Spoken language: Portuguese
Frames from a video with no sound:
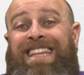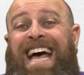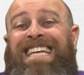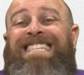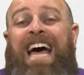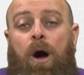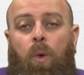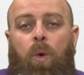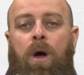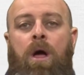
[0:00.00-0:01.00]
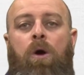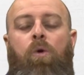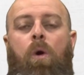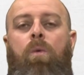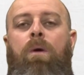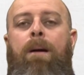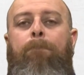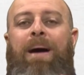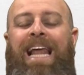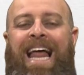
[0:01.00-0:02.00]
nasal com
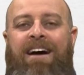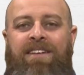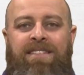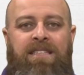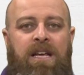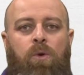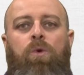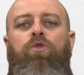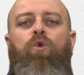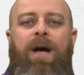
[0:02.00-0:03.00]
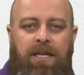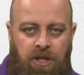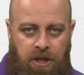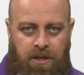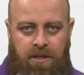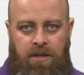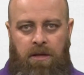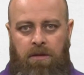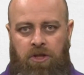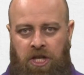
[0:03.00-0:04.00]
palavras que têm consoantes.
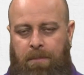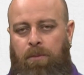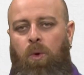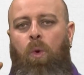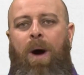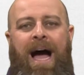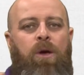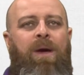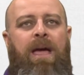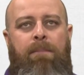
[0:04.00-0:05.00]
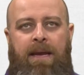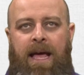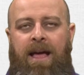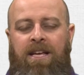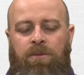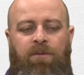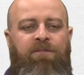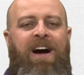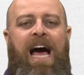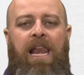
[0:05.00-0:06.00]
Tipo o A e o M, né? Tipo,
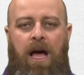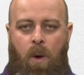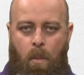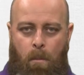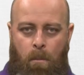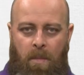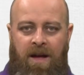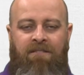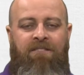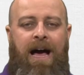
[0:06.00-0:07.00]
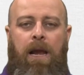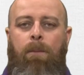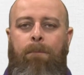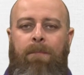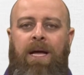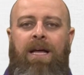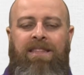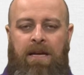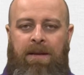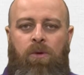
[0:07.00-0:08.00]
falam. Falam
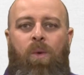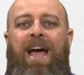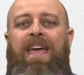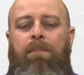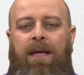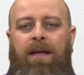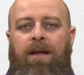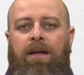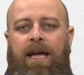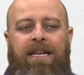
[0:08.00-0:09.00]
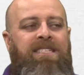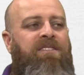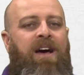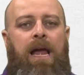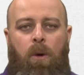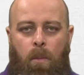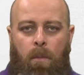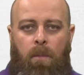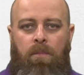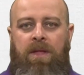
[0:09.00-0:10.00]
termina com AM. Eles falam.
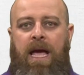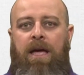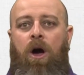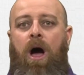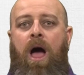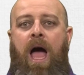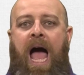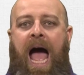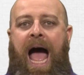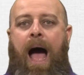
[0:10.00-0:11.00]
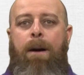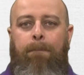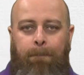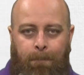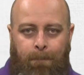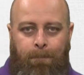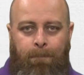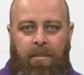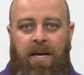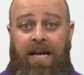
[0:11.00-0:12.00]
E aí, ó,
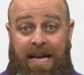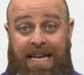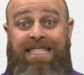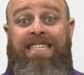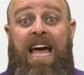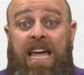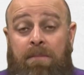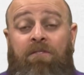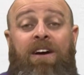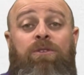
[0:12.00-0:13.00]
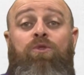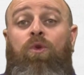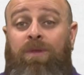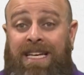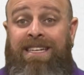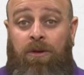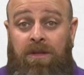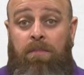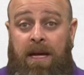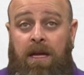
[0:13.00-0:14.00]
am. Esse AM faz um som nasal
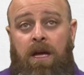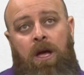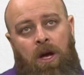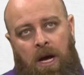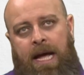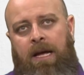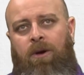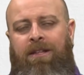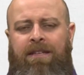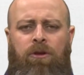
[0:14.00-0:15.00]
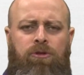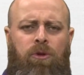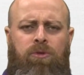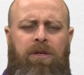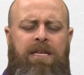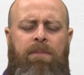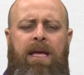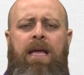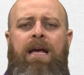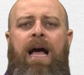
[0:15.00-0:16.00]
também. Aí outro, outro exemplo
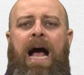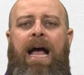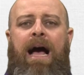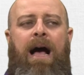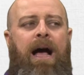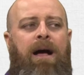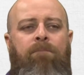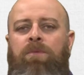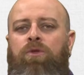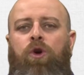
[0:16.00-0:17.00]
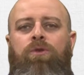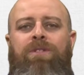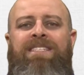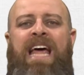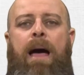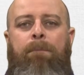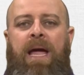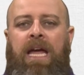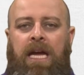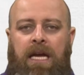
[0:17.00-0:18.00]
aí, a, a, todos
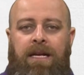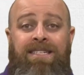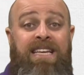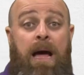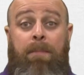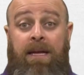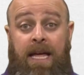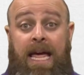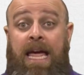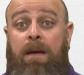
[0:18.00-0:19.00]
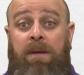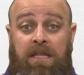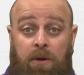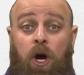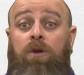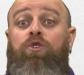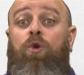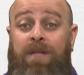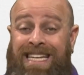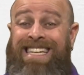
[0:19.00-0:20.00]
sabem, sabem, EM também, ó,
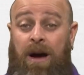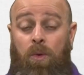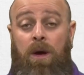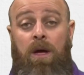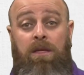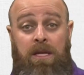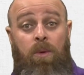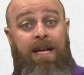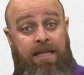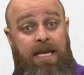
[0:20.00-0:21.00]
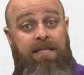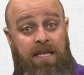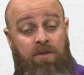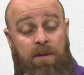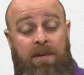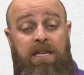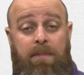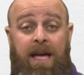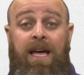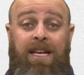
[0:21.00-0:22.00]
som nasal. Então é interessante você
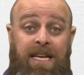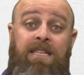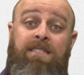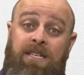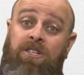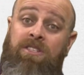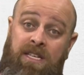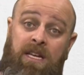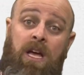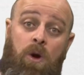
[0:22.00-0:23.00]
perceber que existe sim